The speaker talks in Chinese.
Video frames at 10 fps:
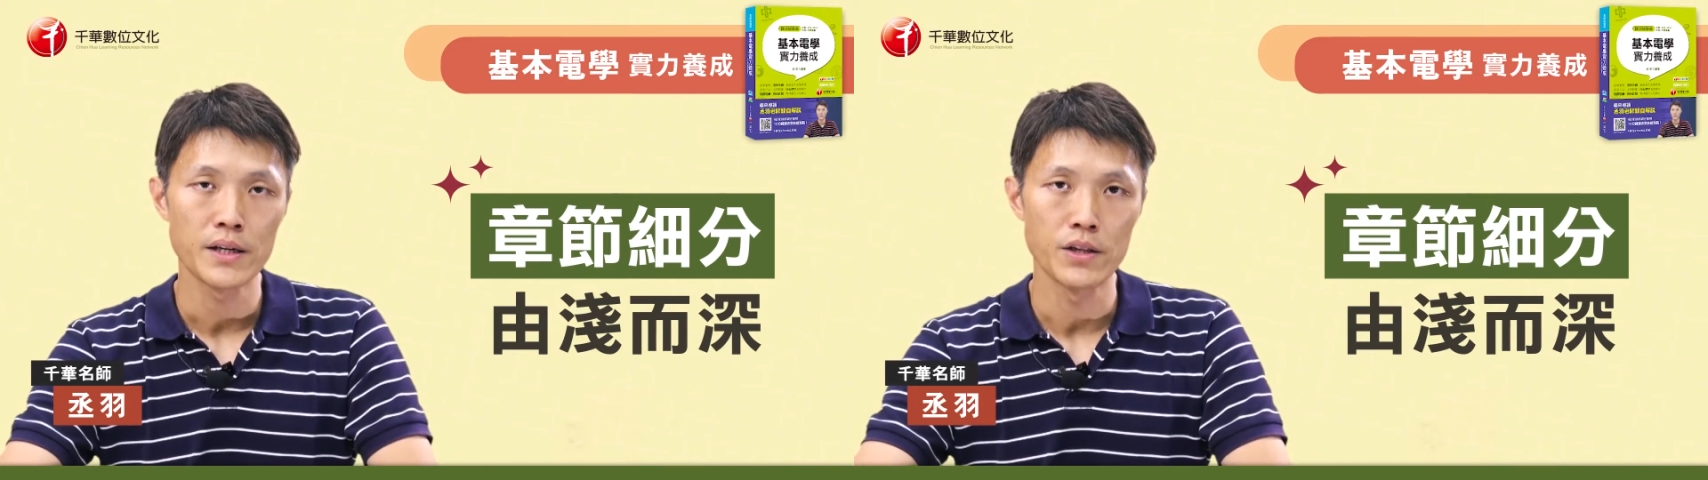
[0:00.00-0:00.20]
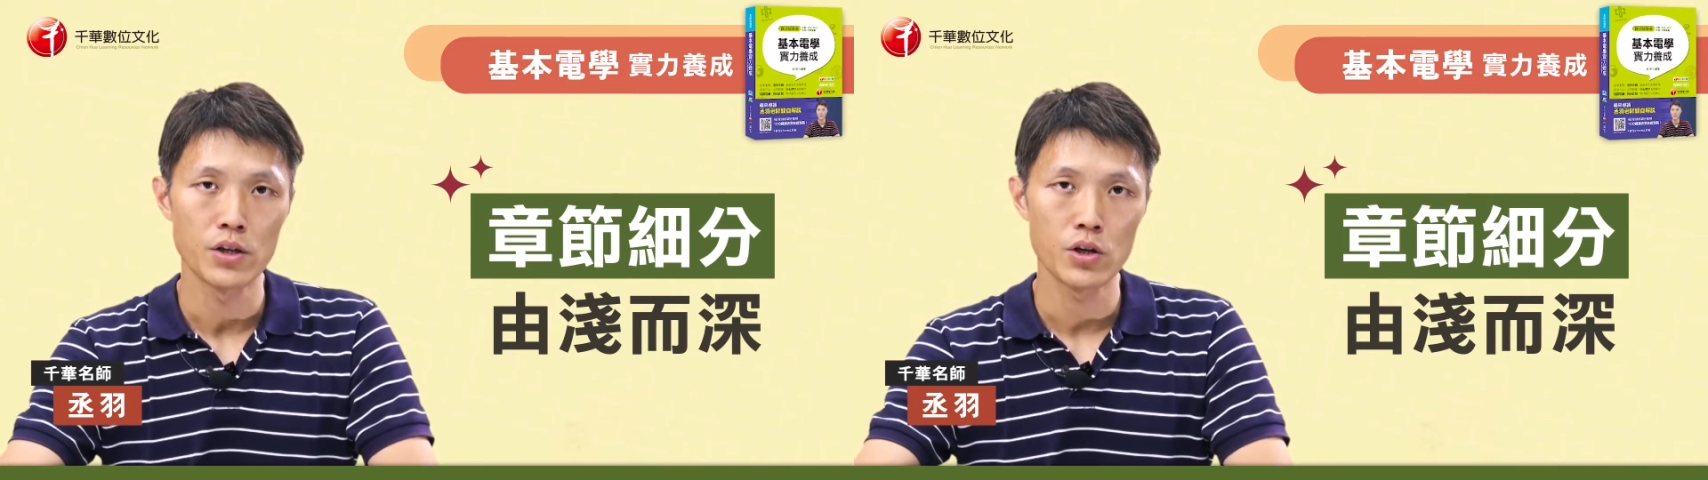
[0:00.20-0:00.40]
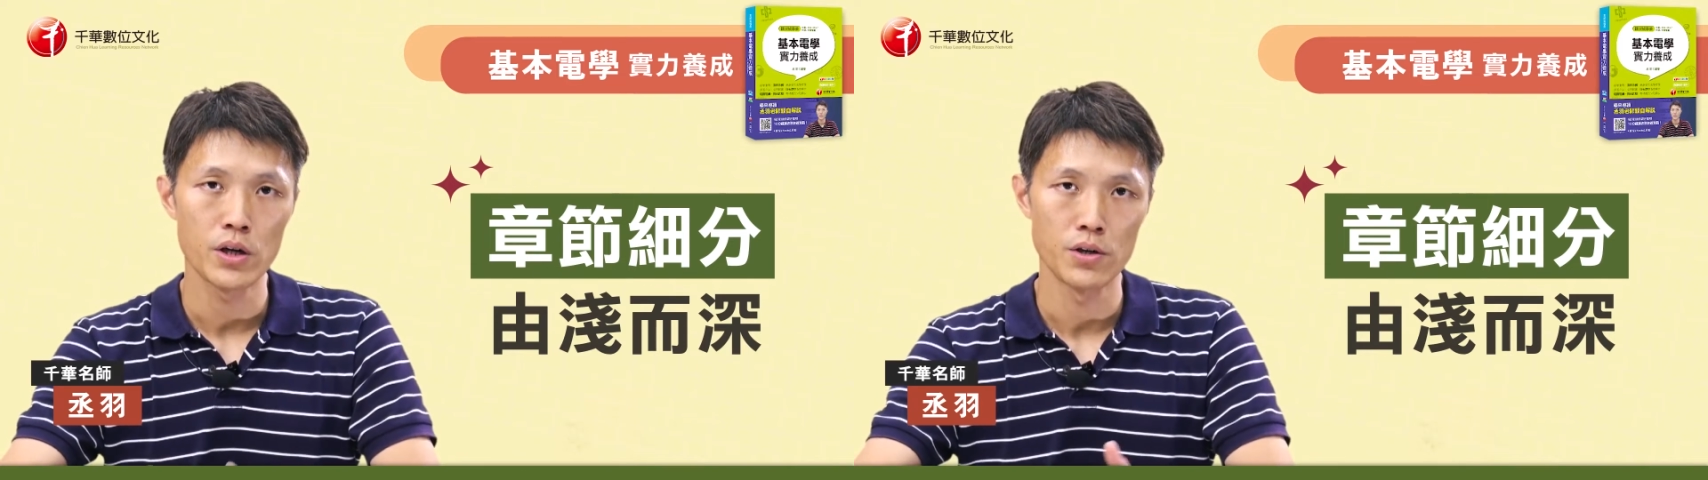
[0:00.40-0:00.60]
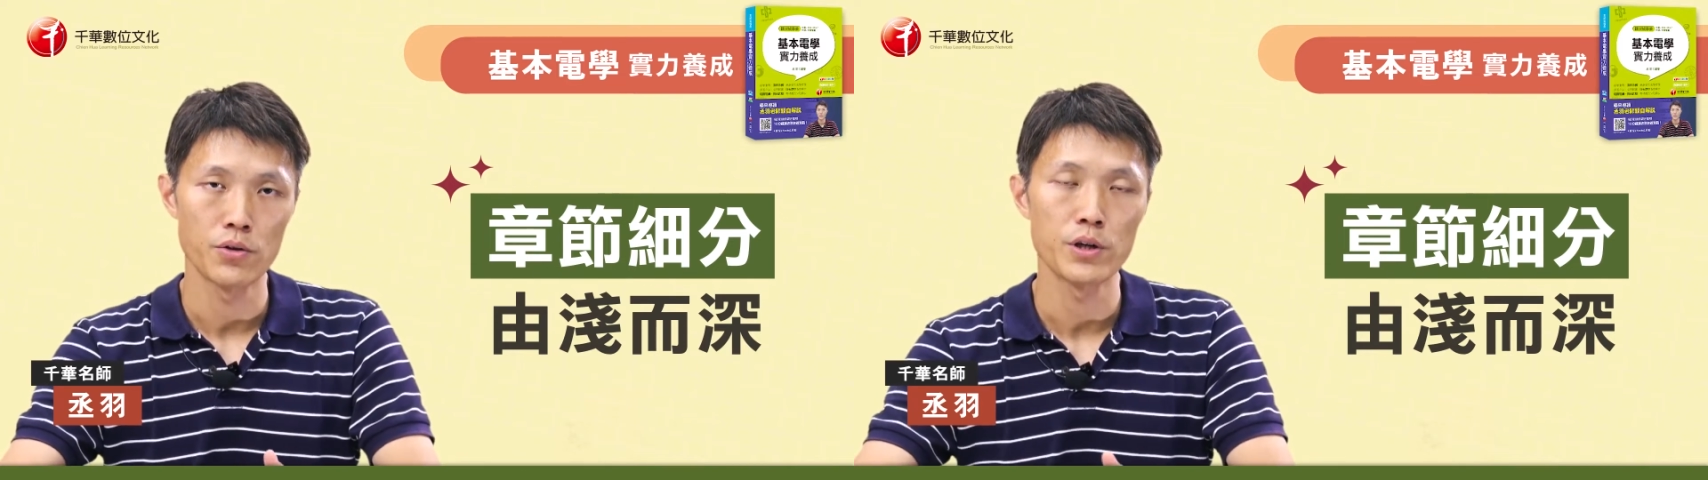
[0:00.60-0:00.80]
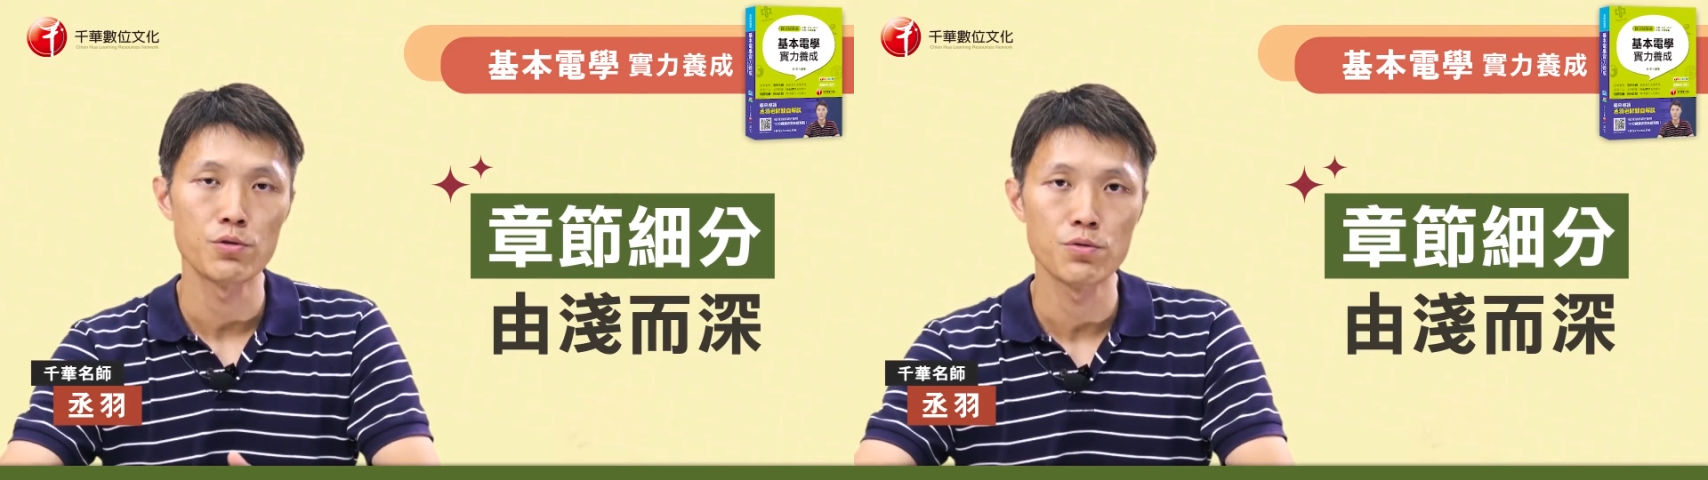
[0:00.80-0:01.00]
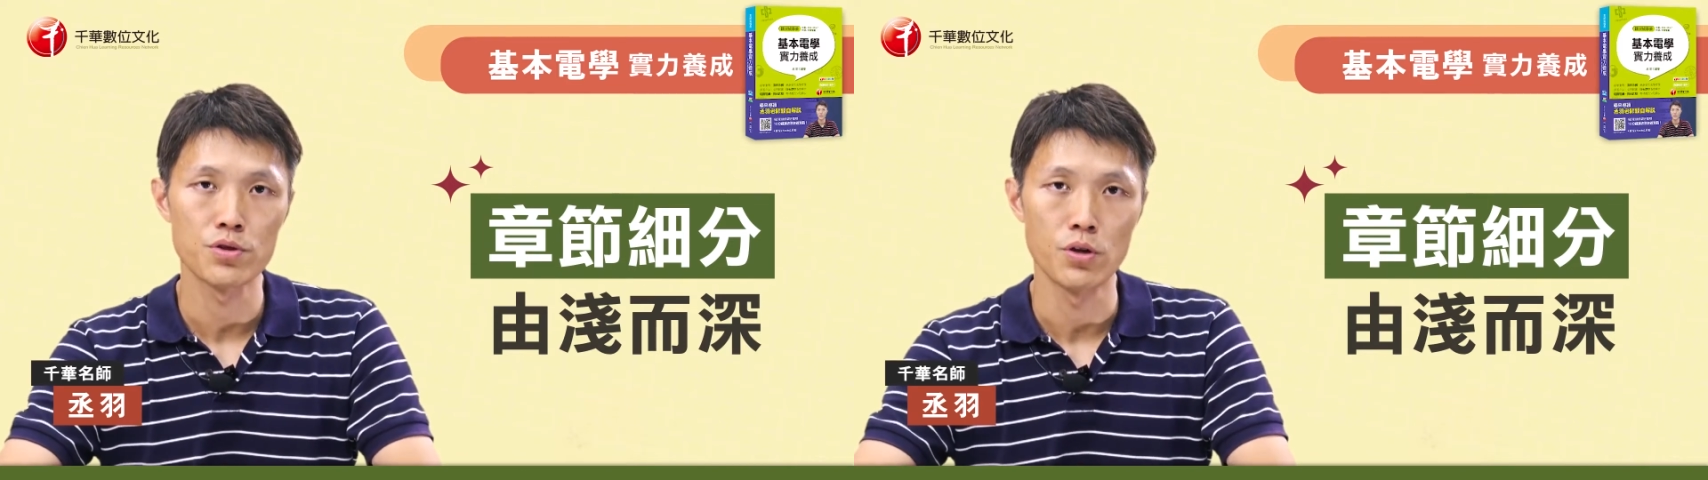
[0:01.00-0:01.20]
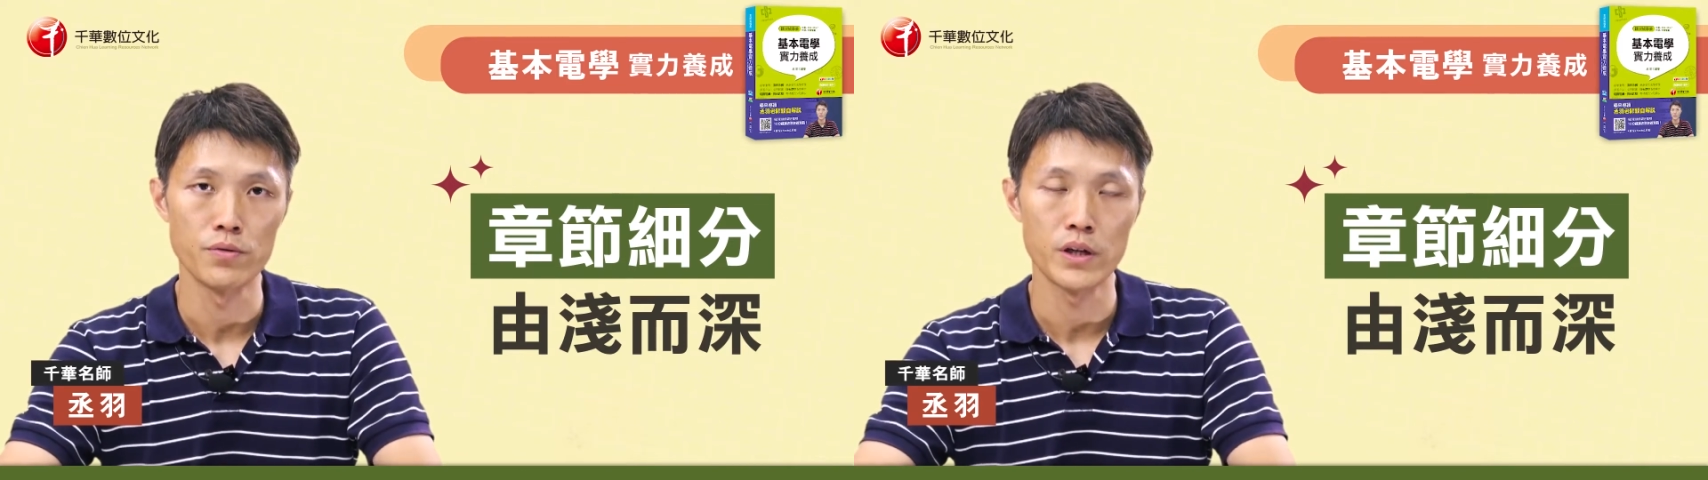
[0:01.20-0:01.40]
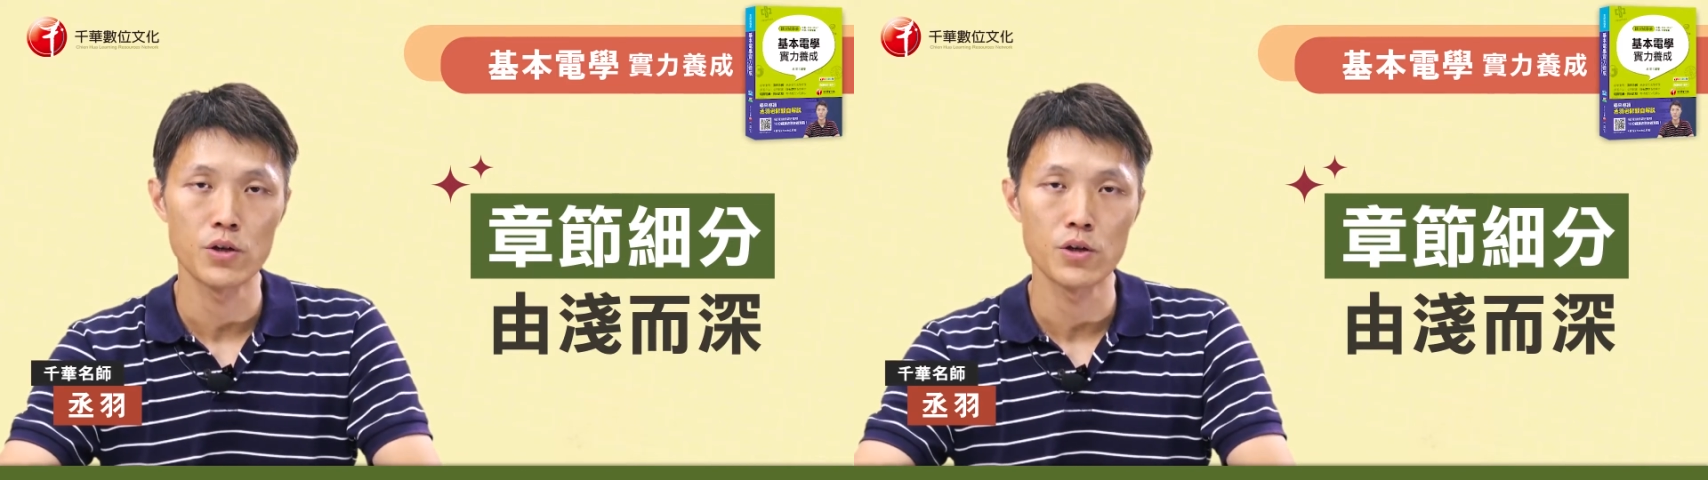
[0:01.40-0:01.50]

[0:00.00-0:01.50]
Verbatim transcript: 也能够很容易入手，